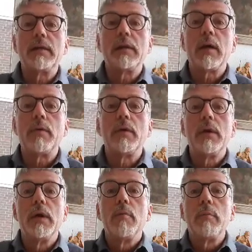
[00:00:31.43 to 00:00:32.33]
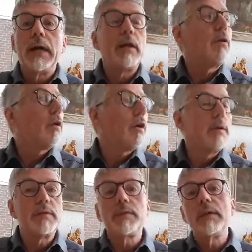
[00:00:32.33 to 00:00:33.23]
Ich habe mein
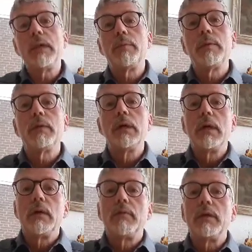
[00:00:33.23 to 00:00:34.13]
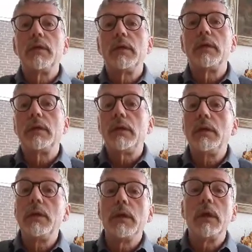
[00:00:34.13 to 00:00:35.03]
Kreuz eben, was ich
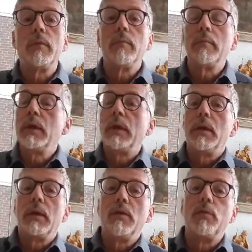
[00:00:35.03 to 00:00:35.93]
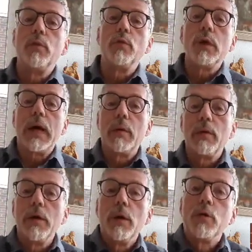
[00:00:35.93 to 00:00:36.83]
hier im, in der Wohnung
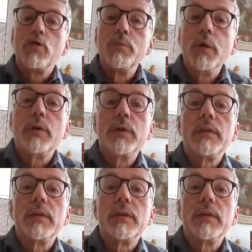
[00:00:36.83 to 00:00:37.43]
habe, geschmückt.